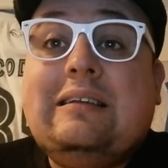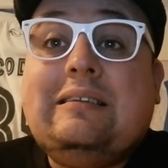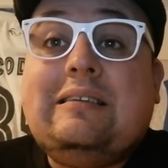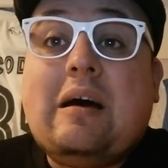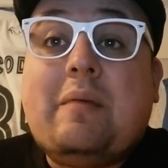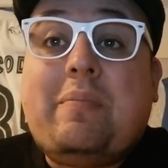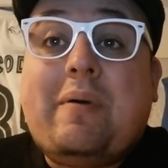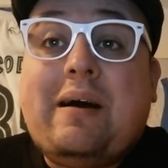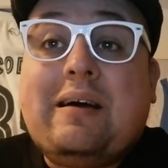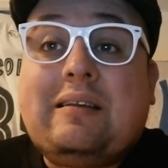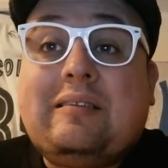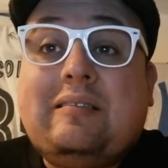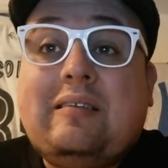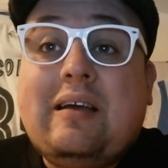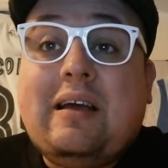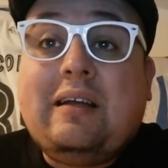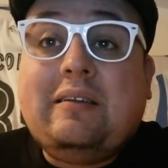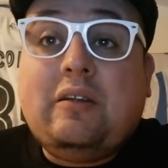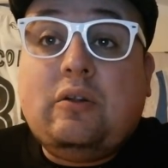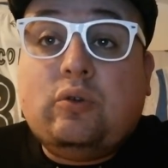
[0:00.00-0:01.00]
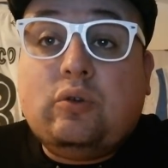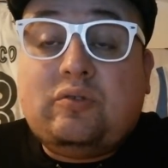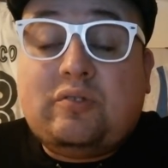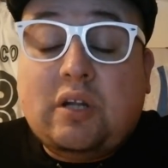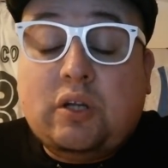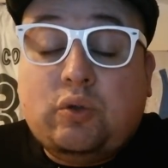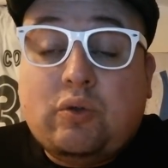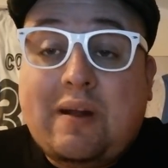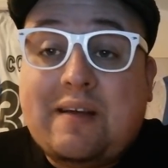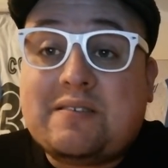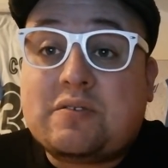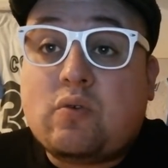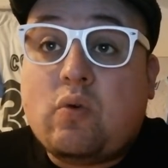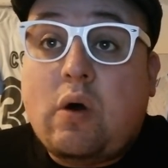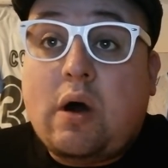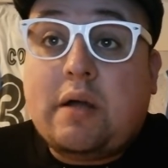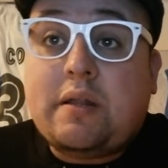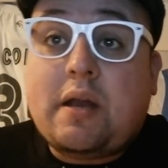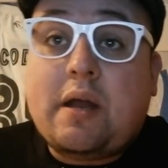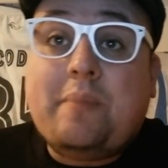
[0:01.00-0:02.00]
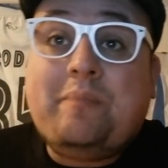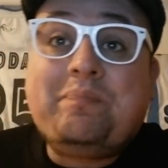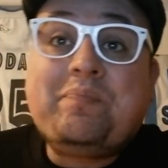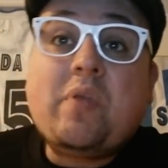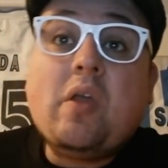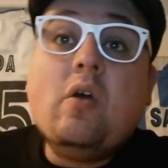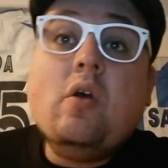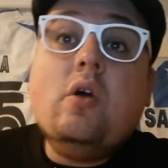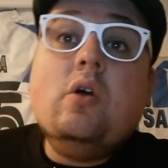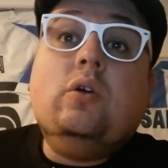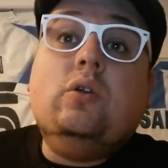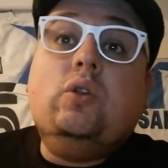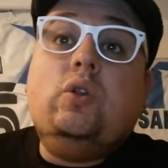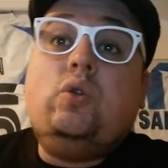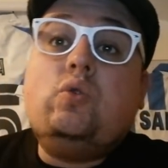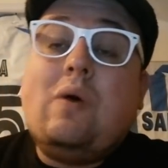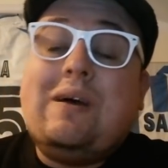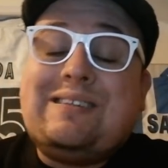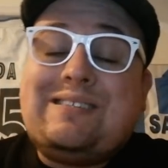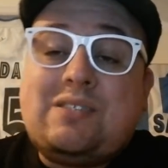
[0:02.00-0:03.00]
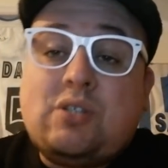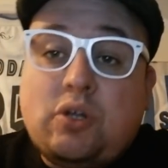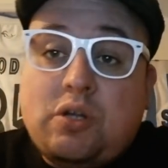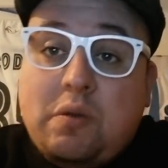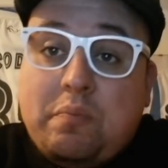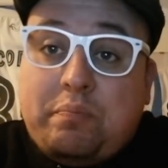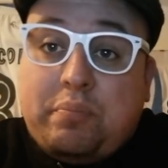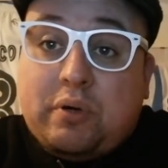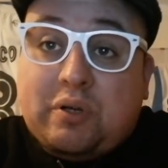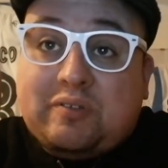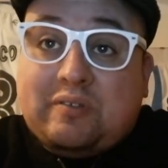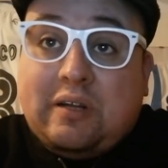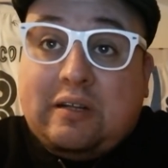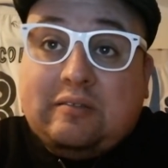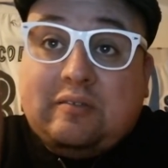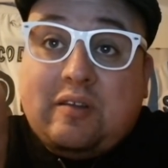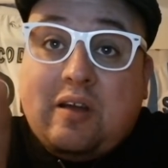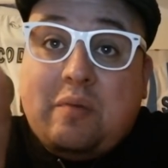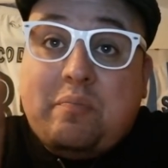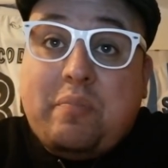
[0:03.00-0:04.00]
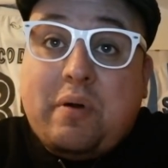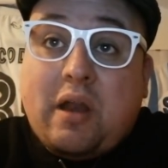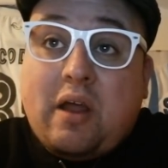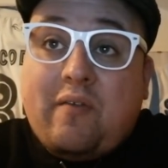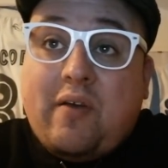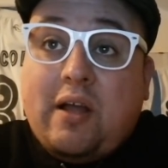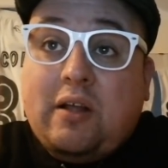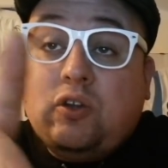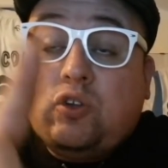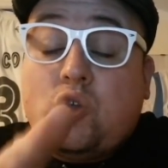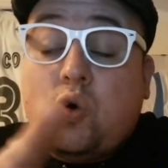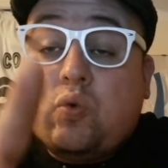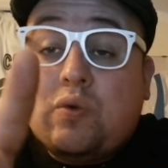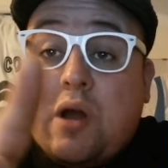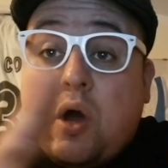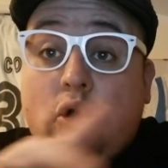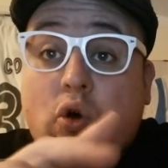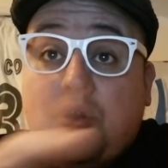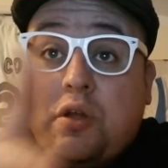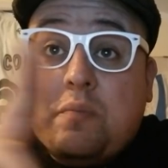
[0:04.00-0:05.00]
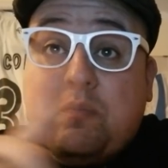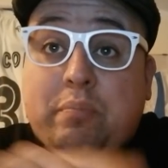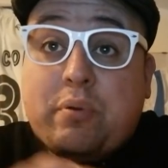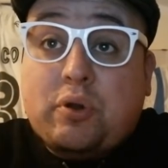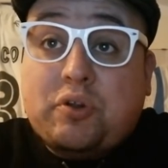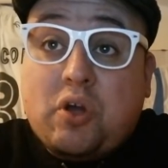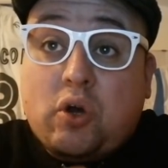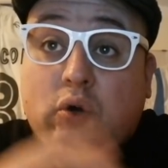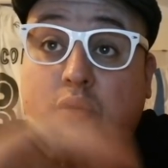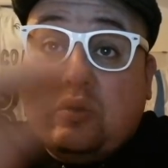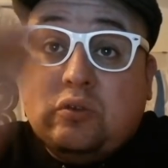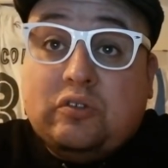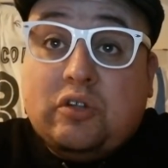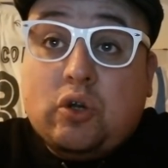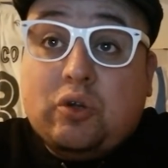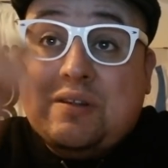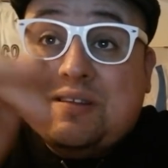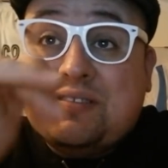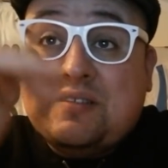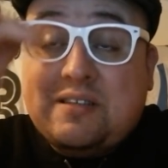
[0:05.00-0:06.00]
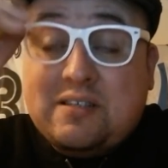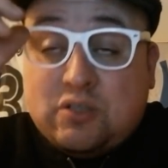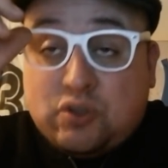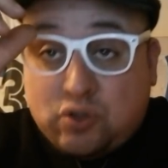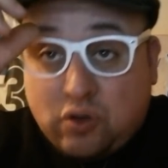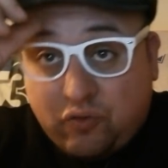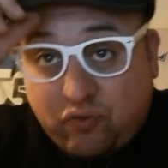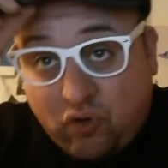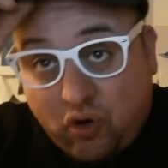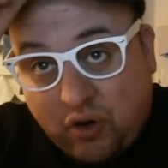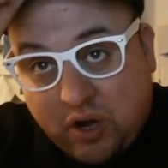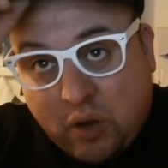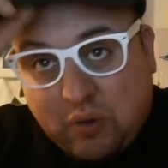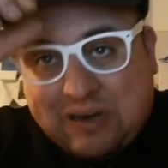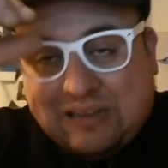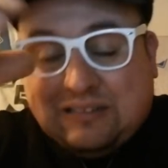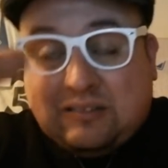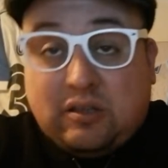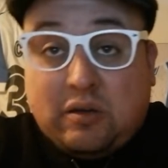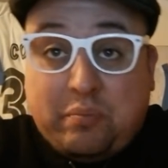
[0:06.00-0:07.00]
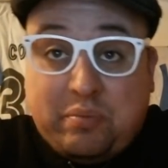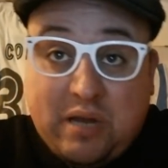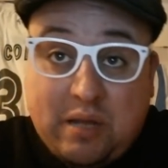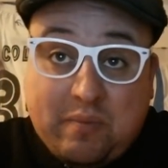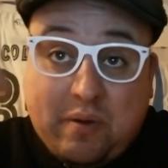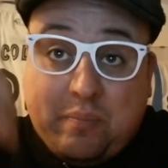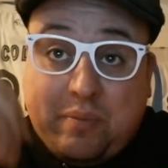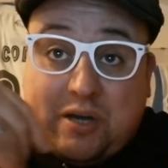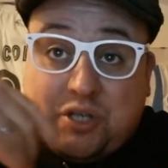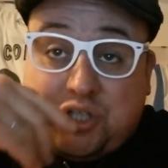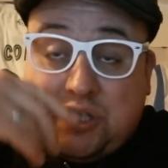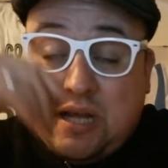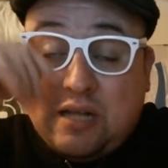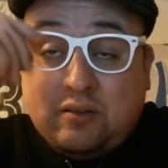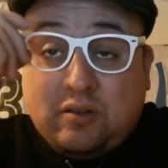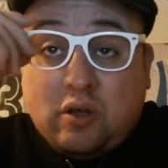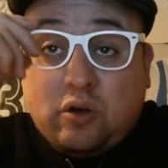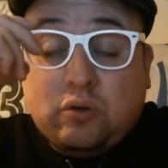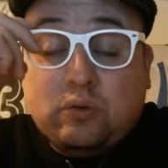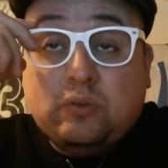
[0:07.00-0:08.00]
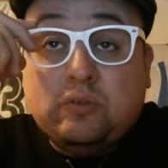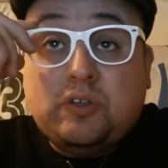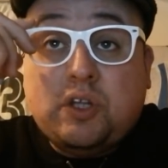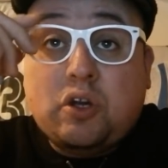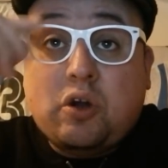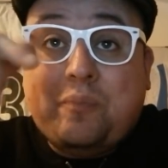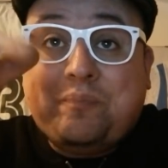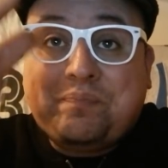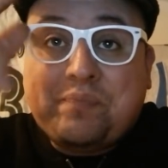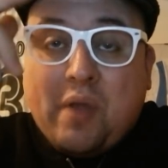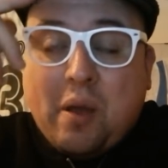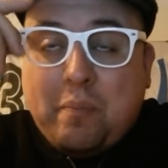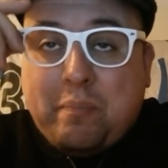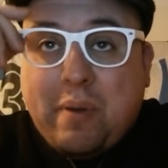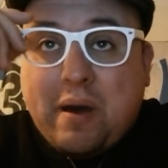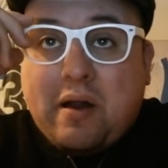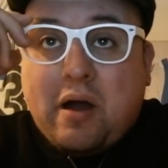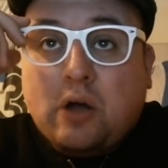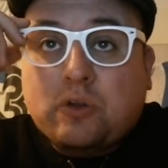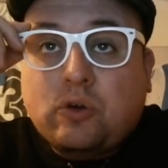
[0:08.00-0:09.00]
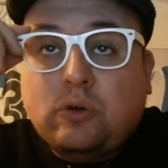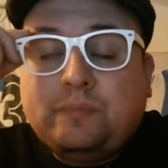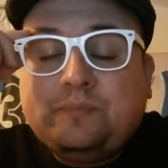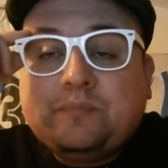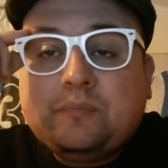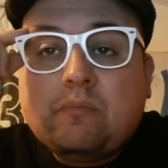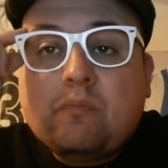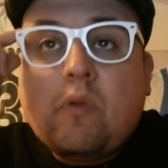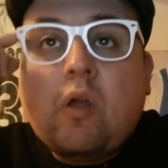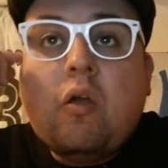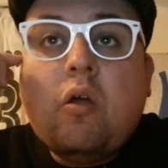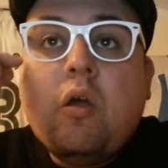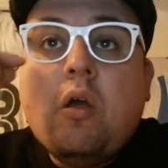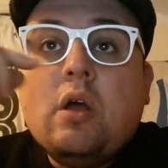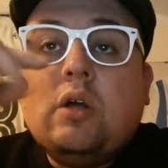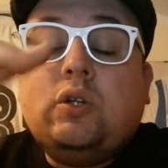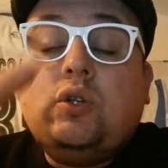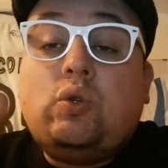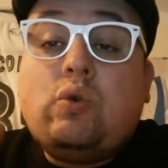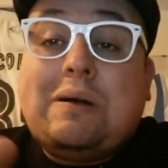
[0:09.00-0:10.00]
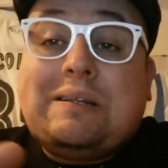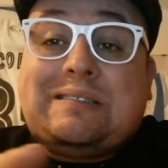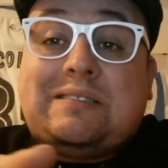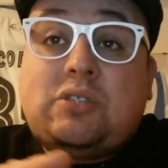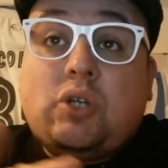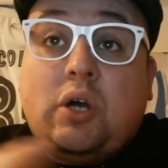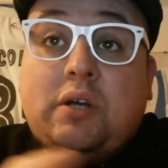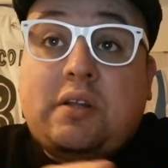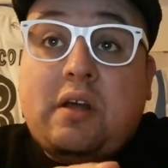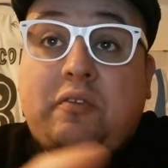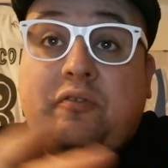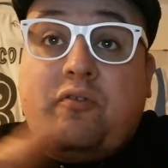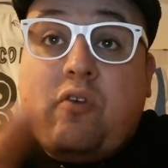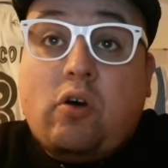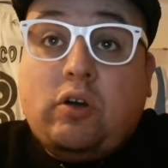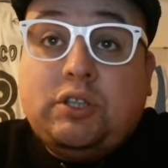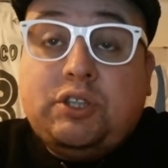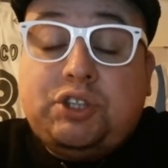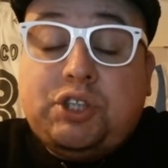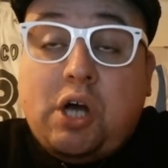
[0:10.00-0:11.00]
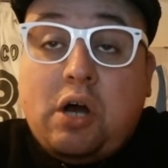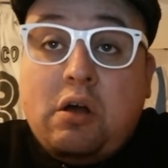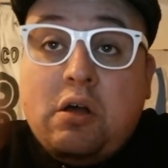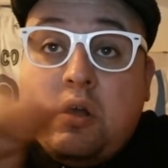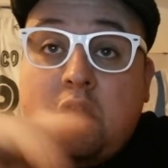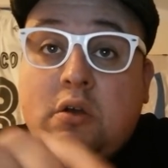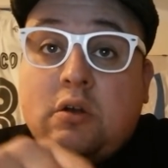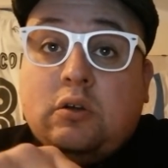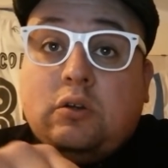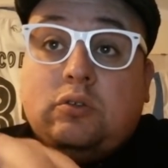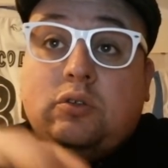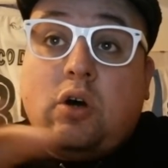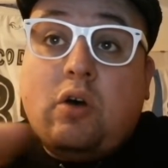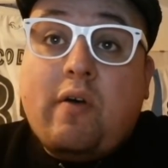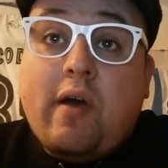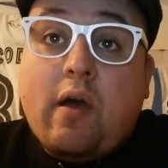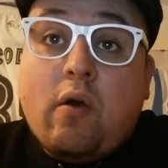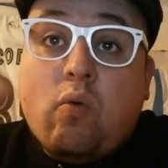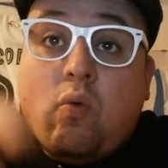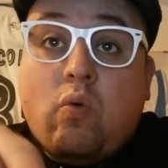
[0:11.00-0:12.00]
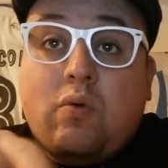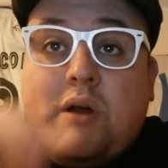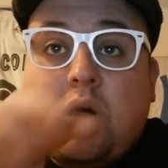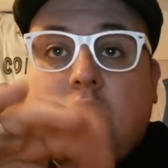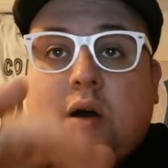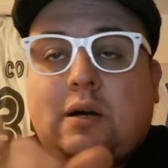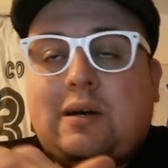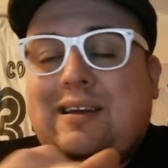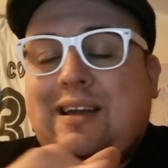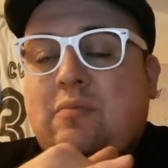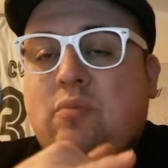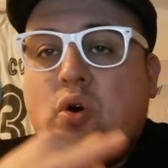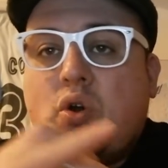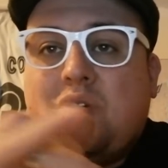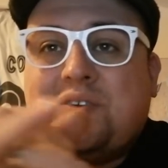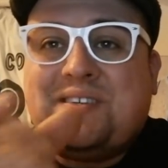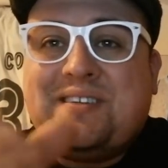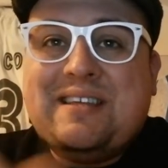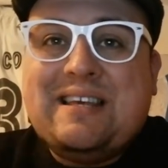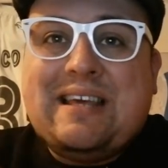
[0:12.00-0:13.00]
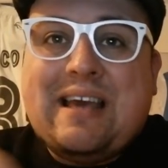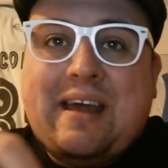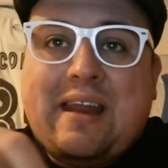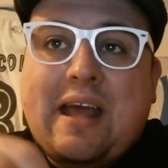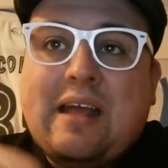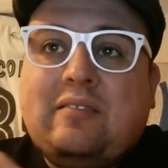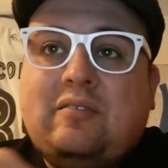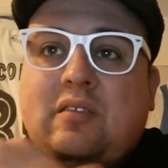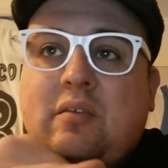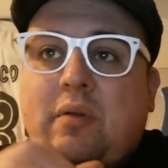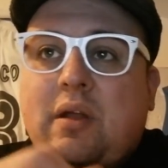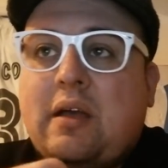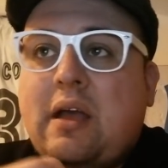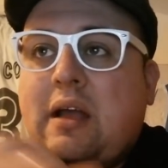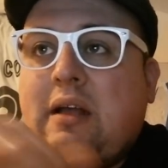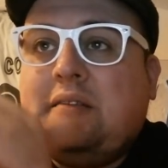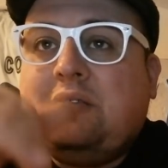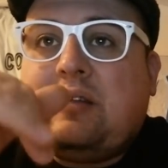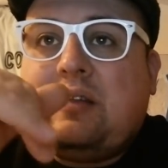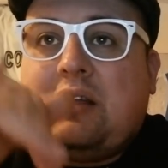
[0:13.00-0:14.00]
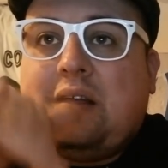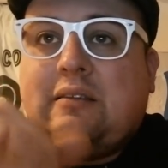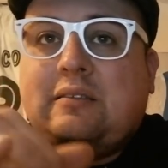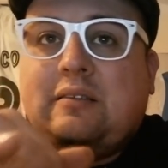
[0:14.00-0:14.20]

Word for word: da parte di tutte e due le squadre. Due azioni importanti del Benevento, una con impronta con un tiro di sinistro fuori e un'altra prima precedente con un tiro parato. Due azioni del Foggia dove una clamorosa di Chiaretti, praticamente da